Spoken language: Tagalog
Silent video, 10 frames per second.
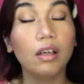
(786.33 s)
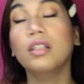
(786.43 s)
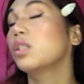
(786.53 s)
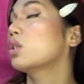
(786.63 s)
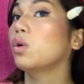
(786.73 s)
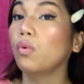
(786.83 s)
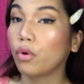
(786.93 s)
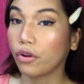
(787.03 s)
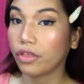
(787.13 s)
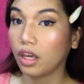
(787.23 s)
So
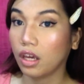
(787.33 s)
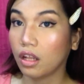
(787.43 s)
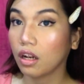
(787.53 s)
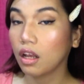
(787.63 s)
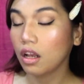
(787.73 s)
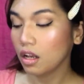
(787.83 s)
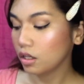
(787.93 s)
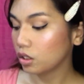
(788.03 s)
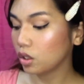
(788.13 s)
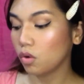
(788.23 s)
worth it.
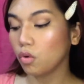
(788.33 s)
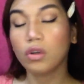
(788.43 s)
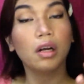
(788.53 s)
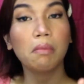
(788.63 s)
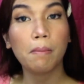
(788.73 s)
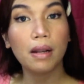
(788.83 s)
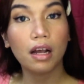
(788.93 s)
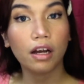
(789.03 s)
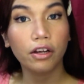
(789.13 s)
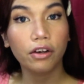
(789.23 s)
So, kung
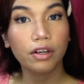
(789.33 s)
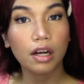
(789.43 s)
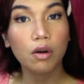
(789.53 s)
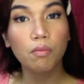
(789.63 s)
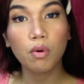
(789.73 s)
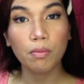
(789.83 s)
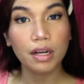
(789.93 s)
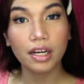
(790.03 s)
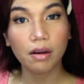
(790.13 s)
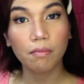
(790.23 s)
nagbabala kayo na
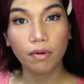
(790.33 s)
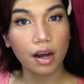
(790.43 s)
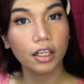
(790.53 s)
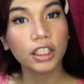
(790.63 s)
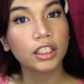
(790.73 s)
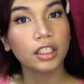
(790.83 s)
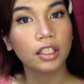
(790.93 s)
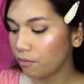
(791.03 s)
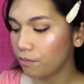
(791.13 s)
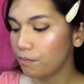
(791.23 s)
bumili ng brush,
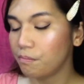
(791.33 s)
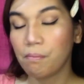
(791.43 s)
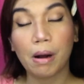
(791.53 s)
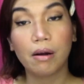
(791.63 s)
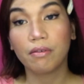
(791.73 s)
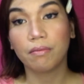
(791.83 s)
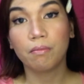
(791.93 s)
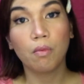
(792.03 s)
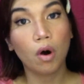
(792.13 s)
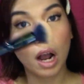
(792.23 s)
pang
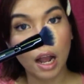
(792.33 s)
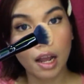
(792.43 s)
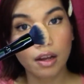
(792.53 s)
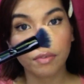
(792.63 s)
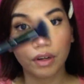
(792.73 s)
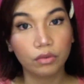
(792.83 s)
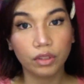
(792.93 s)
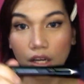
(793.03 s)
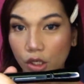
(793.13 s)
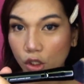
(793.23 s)
mukha,
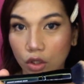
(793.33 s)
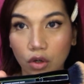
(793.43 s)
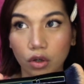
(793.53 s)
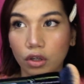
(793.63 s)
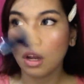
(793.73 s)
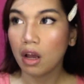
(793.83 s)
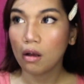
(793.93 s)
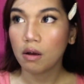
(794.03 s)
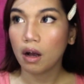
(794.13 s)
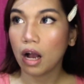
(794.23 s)
foundation,
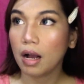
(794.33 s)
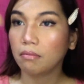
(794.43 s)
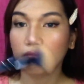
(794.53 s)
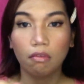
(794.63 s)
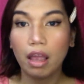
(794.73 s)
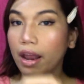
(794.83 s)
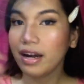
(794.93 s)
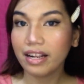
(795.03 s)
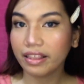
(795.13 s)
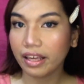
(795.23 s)
um,
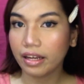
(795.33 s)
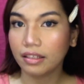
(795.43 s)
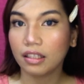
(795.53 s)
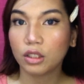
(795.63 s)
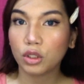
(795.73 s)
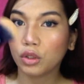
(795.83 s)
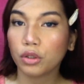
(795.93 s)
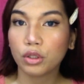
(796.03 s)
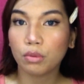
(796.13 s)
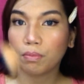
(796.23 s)
anything that
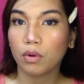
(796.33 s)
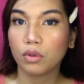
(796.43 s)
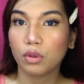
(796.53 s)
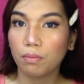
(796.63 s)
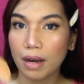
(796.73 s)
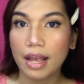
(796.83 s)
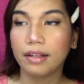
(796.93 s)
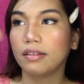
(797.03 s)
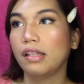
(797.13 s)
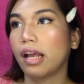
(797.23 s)
you're supposed to
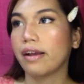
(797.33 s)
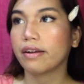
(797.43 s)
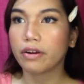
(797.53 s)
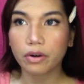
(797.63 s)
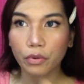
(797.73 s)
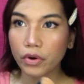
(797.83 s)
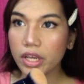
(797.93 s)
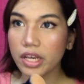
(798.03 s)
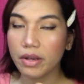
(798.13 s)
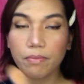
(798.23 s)
blend like
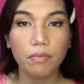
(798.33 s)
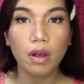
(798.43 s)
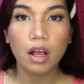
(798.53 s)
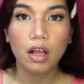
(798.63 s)
cream,